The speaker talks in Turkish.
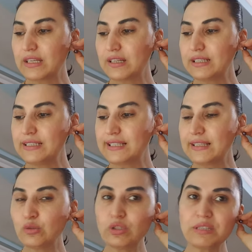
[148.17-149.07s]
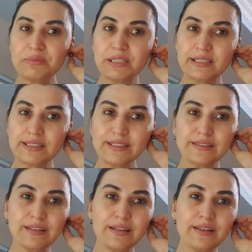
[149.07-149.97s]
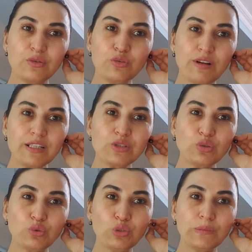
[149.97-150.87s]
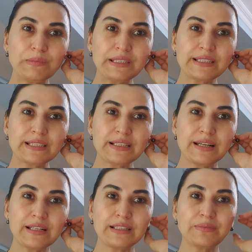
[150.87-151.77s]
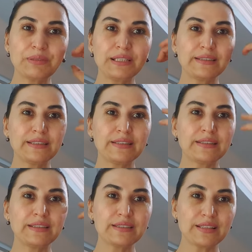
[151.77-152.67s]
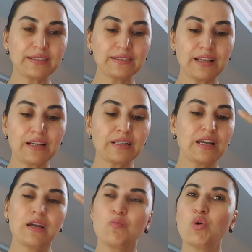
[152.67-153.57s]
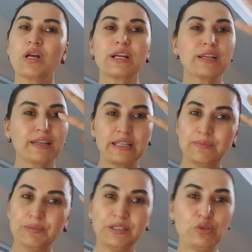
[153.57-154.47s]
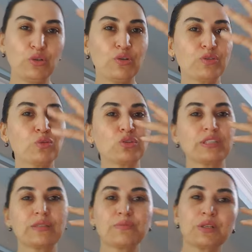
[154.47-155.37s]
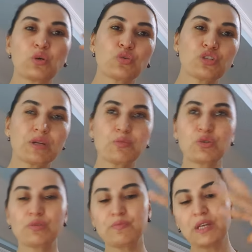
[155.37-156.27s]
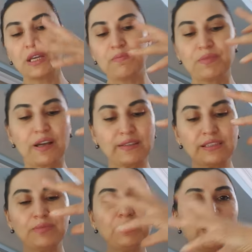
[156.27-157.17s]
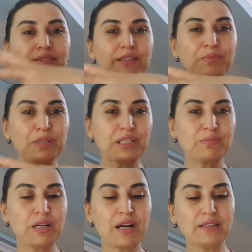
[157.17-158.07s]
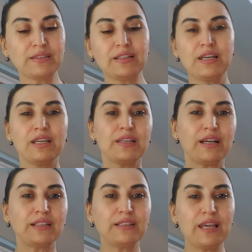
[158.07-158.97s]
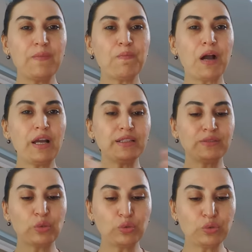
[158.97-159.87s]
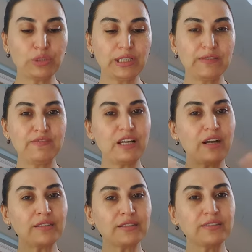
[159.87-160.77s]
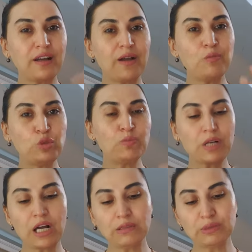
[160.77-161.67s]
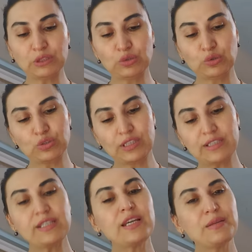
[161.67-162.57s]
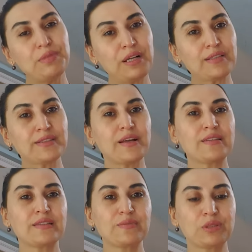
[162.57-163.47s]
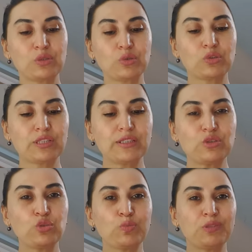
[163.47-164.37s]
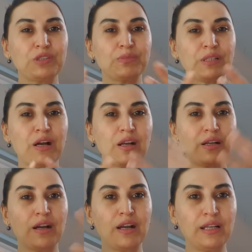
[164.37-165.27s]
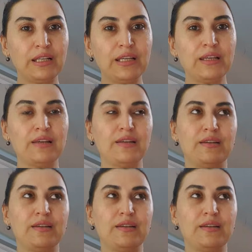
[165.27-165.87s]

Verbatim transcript: lise döneminiz ya da üniversite döneminizle alakalı biriktirdiğiniz anılar bu ara gelip gidiyor. Dostlarımla görüşemiyorum. Tatil planlarım yarım kaldı. Yani hep aynı döngüdeyim ve artık tahammülüm kalmadı diyorsanız biraz daha sabırlı olursanız sürpriz bir aile